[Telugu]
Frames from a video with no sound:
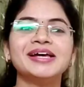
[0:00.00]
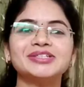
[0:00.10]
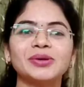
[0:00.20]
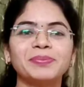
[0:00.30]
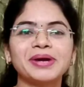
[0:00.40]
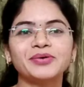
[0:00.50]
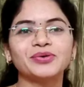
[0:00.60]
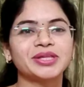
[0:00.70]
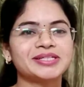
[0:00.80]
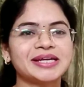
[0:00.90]
సో ఇప్పుడు ఆ
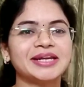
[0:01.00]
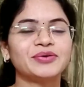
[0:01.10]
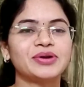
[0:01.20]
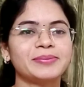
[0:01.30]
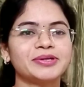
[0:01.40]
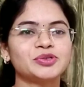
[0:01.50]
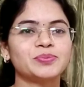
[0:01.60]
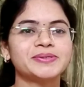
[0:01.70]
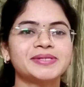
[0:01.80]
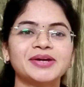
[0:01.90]
కుర్తీస్ అన్నీ కూడా మీకు
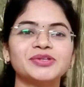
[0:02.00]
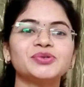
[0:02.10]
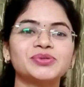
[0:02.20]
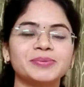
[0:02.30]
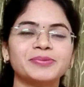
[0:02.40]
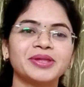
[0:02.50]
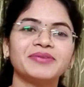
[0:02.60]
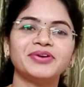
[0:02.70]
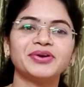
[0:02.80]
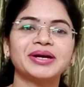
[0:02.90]
చూపిస్తాను చూసే ముందు ఈ
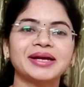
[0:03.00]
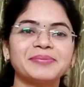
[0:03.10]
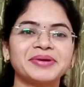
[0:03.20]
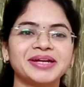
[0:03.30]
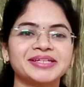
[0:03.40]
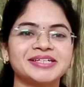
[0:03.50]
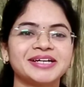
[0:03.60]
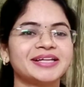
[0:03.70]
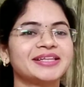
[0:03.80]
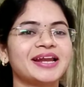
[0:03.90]
వీడియో కనుక మీకు
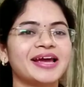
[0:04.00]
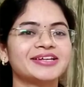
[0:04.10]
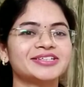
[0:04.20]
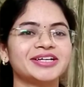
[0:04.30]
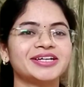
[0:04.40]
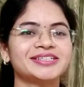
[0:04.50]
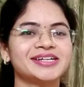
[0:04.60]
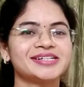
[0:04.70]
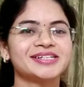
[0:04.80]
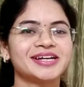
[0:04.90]
నచ్చినట్టయితే లైక్ చేయండి షేర్
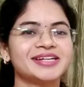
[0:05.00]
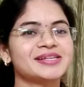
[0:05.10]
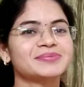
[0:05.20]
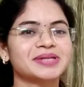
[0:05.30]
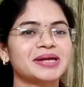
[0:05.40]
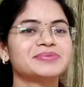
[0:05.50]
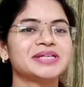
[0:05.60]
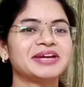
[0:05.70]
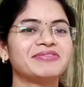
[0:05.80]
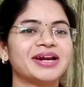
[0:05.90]
షేర్ చేయండి సబ్స్క్రైబ్
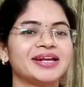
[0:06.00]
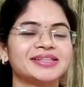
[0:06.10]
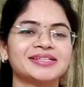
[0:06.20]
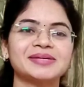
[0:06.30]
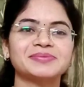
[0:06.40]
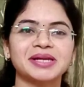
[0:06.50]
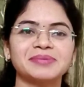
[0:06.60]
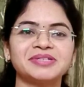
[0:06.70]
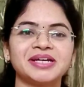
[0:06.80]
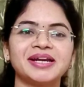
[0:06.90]
చేయని వాళ్ళైతే
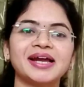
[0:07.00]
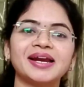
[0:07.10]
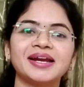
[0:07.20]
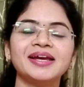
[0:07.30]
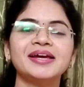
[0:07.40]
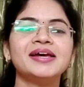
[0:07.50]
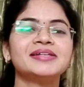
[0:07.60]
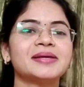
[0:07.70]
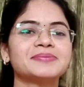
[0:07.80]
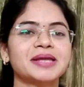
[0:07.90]
సబ్స్క్రైబ్ చేయండి అలానే
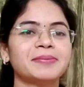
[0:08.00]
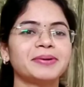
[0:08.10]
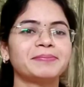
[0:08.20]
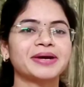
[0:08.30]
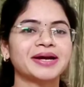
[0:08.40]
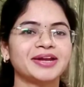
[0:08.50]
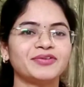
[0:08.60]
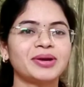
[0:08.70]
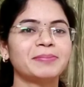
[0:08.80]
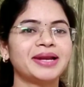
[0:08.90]
సబ్స్క్రైబ్ బటన్ పక్కనే
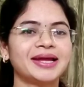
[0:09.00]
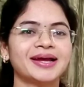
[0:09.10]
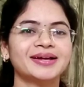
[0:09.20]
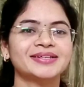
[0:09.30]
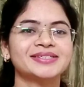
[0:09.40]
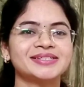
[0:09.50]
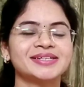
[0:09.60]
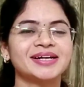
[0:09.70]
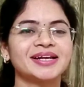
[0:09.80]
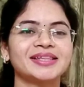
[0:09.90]
ఉన్న బెల్లైకా క్లిక్
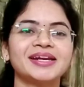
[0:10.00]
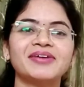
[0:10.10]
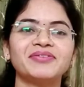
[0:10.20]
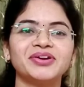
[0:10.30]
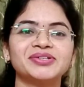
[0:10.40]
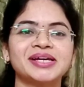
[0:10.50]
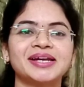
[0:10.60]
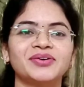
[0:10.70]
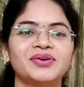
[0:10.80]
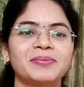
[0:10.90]
చేసినట్టయితే నా వీడియోస్
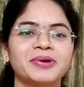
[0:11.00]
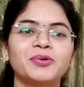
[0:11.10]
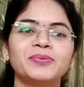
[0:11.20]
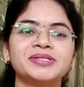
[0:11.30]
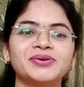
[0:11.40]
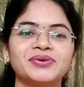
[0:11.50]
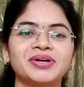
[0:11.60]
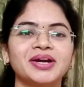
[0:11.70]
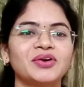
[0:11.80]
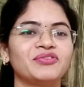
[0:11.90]
అన్నీ కూడా మీకు మిస్
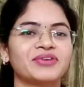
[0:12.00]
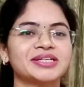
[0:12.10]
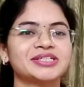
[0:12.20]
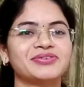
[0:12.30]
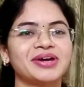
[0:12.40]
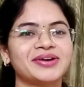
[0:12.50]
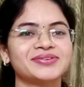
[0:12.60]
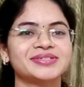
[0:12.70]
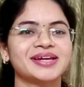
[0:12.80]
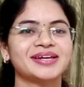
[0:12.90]
అవ్వకుండా నోటిఫికేషన్ ద్వారా
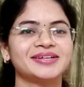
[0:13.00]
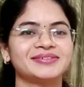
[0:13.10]
వస్తాయి